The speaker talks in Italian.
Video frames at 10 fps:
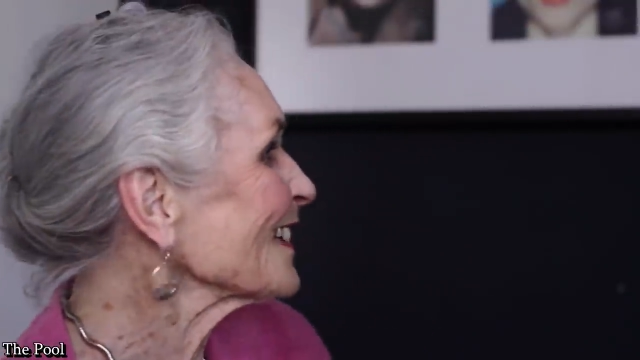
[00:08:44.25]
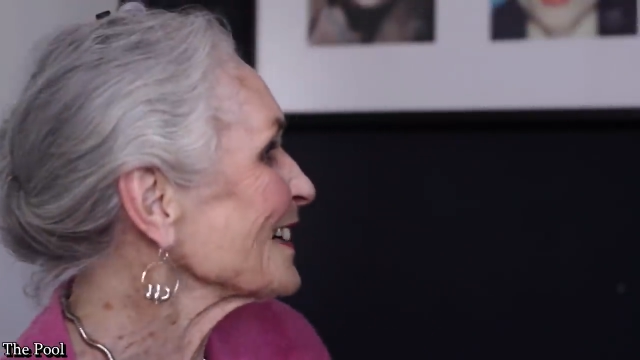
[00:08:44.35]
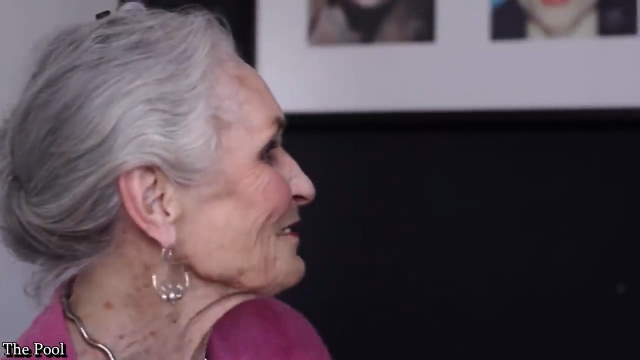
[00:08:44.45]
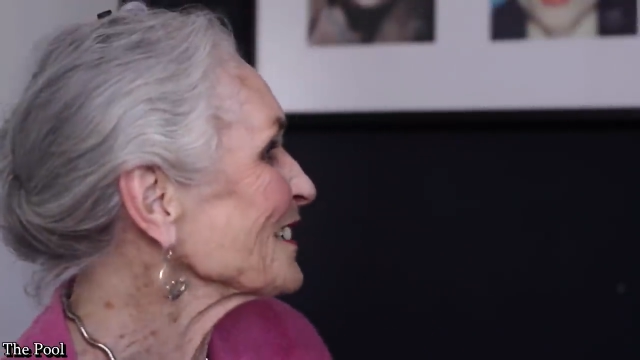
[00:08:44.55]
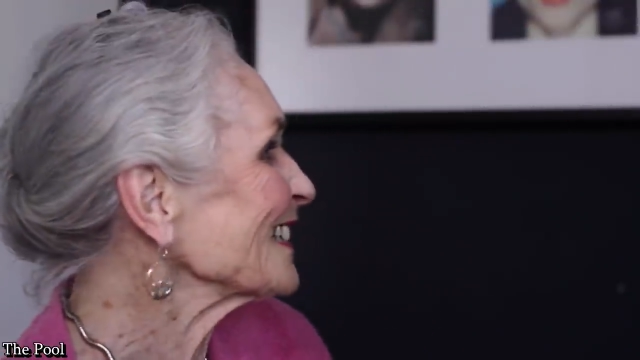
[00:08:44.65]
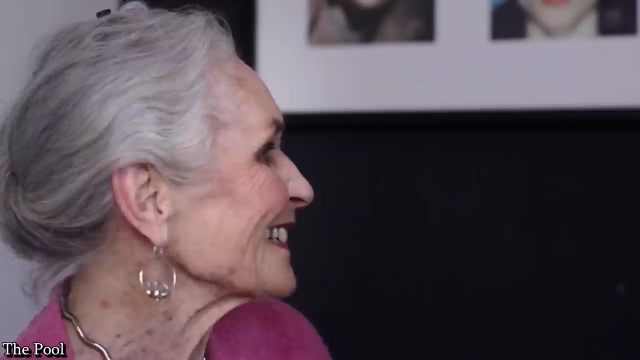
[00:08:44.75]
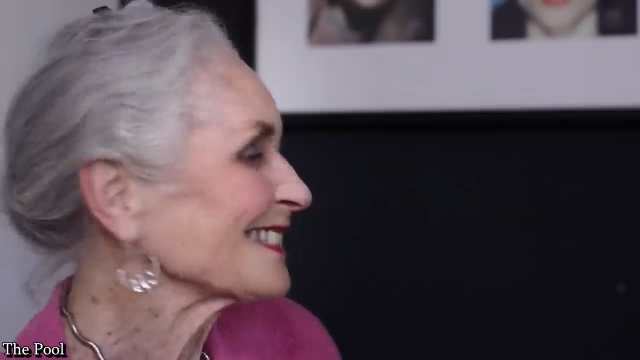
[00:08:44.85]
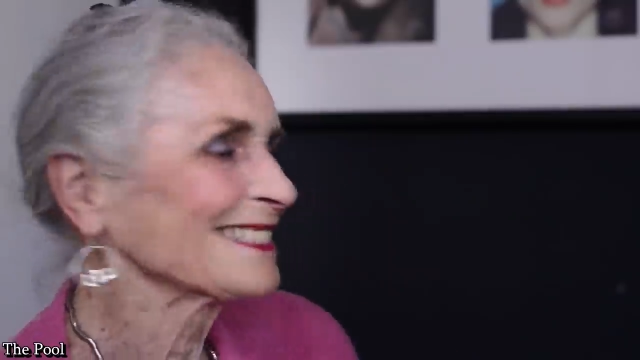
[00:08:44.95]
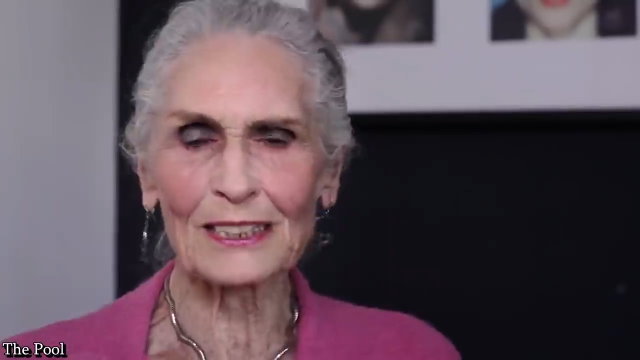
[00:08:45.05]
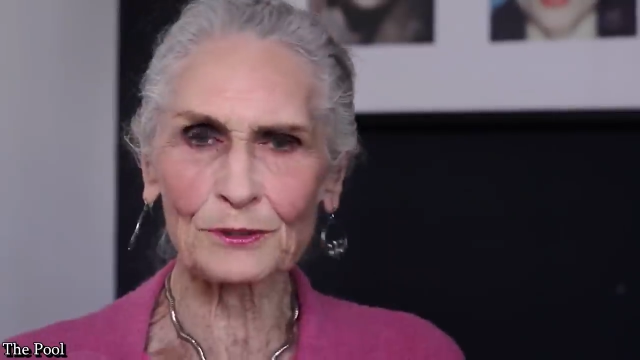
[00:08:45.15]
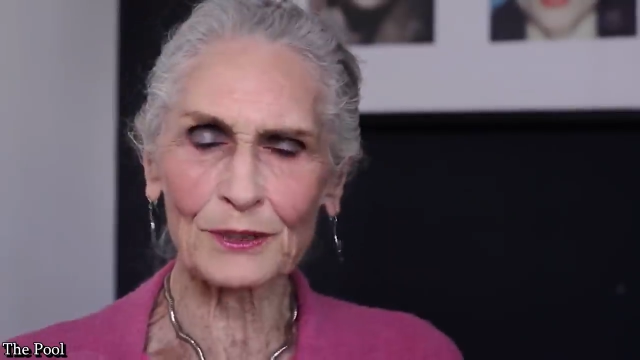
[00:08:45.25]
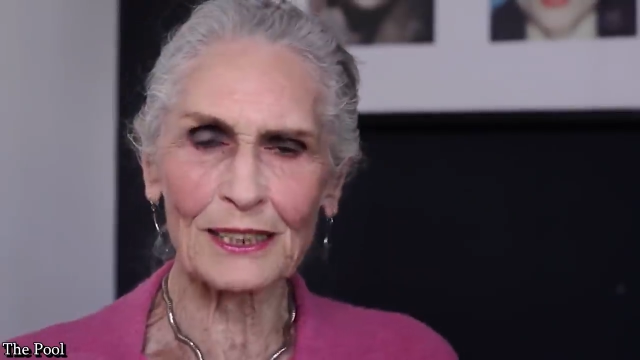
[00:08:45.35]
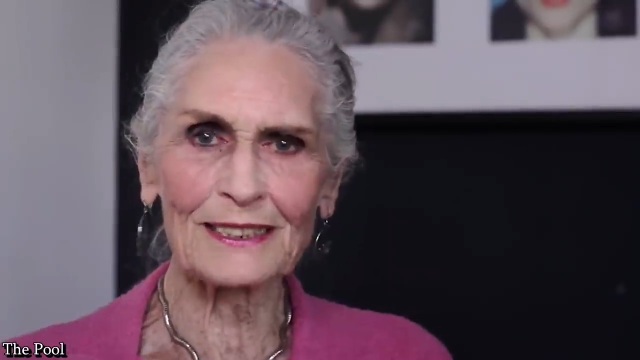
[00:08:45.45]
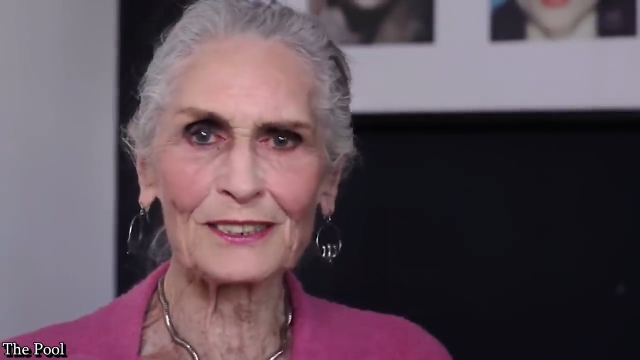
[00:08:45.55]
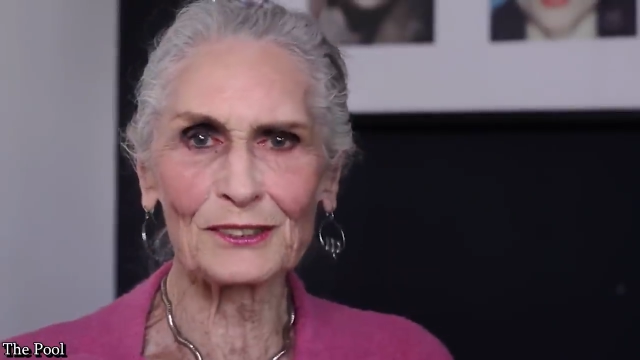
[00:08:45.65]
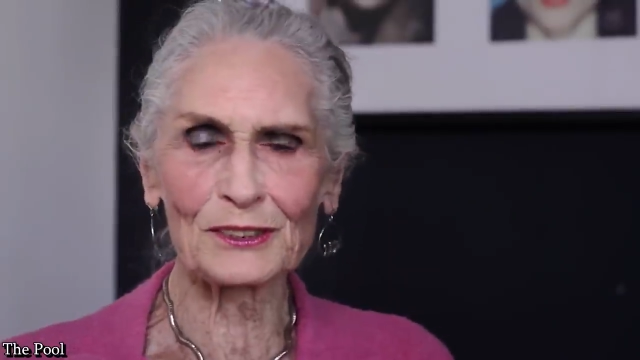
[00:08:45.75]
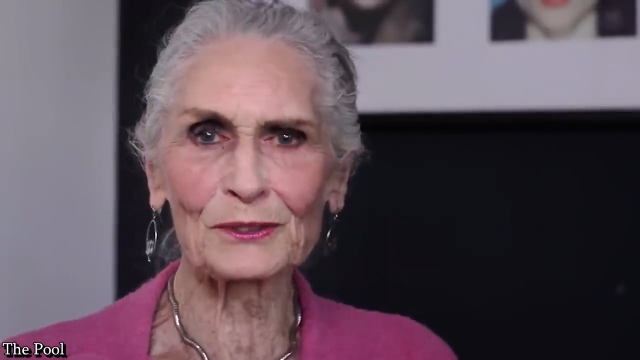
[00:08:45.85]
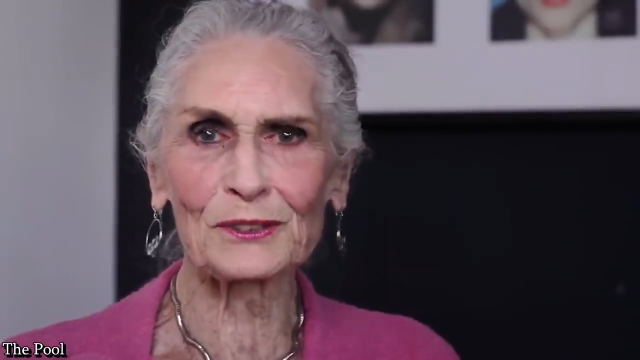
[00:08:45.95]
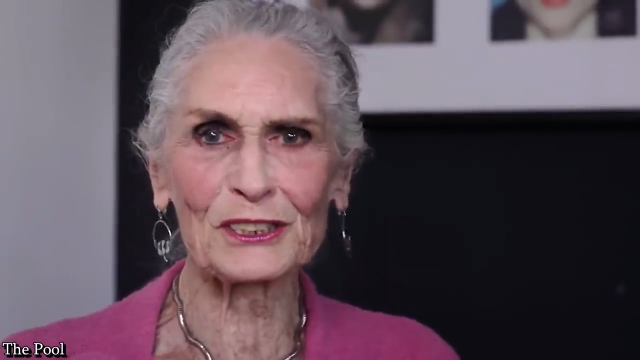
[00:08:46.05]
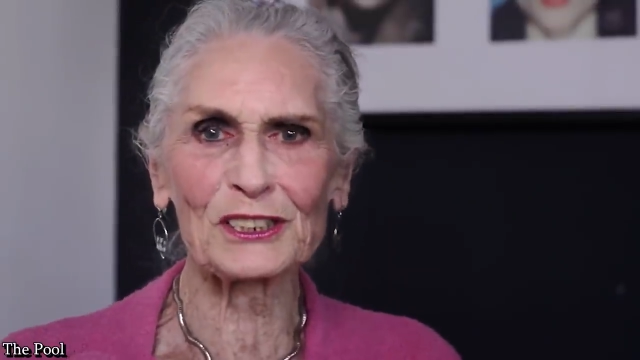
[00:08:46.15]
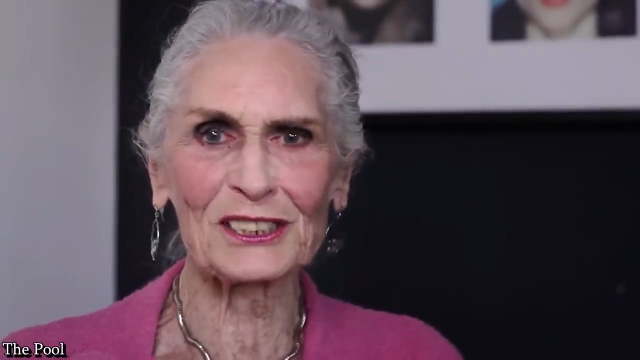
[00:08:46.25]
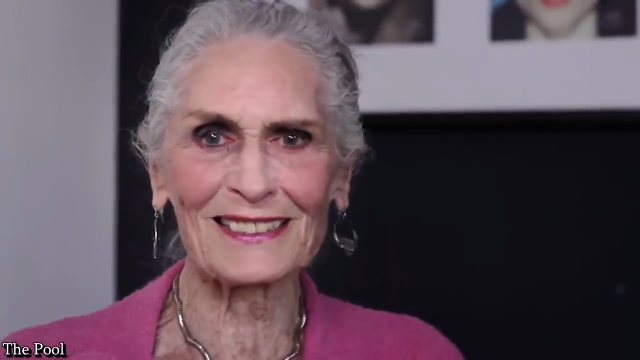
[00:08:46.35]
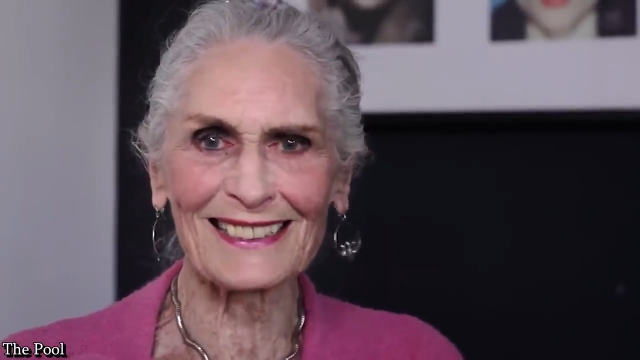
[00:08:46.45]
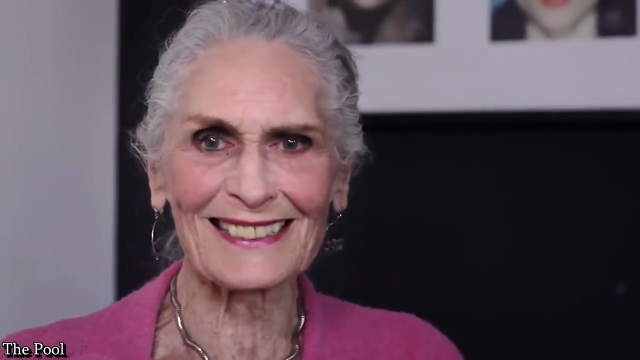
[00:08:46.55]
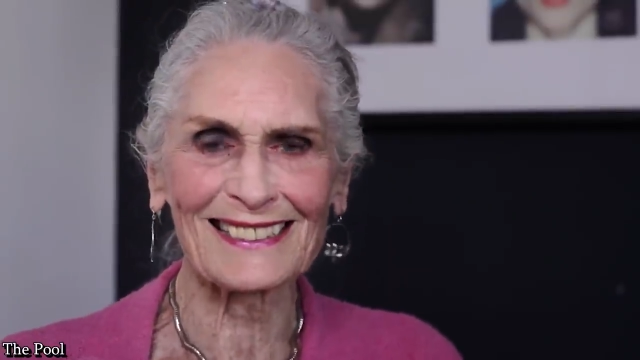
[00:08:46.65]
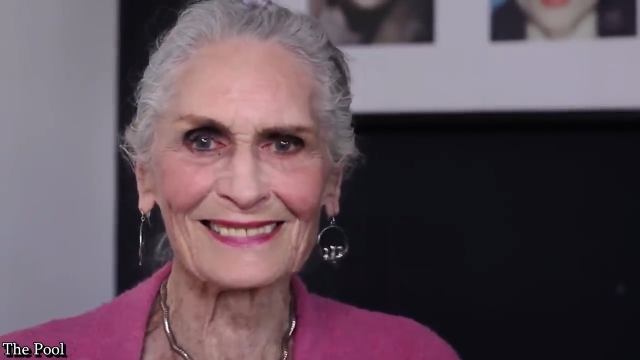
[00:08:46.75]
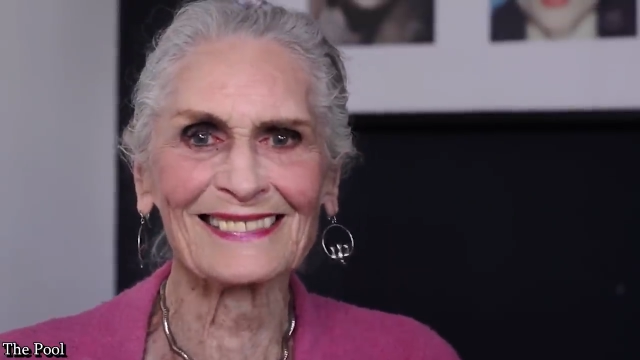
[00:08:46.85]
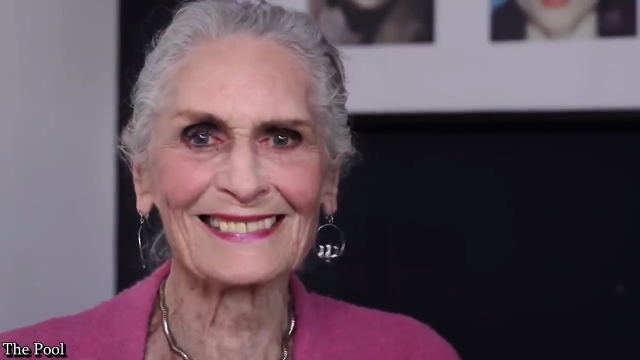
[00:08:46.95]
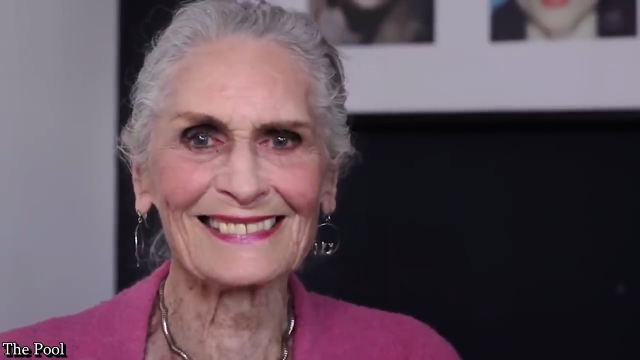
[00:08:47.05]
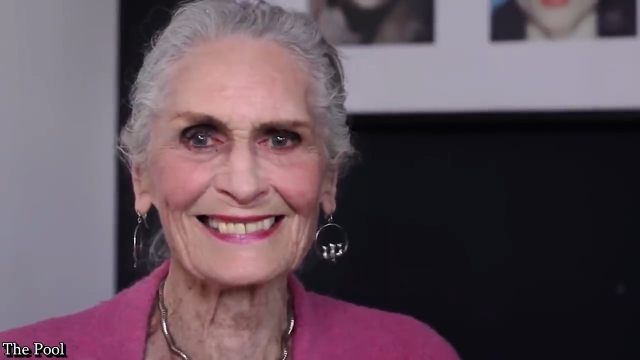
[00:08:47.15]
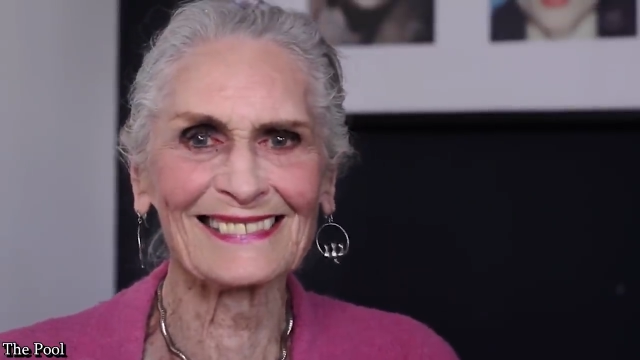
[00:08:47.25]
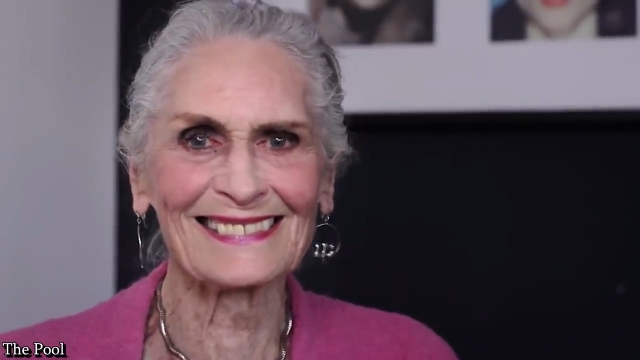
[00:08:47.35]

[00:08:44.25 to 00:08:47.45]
qualunque tipo di persona, con qualunque tipo di età.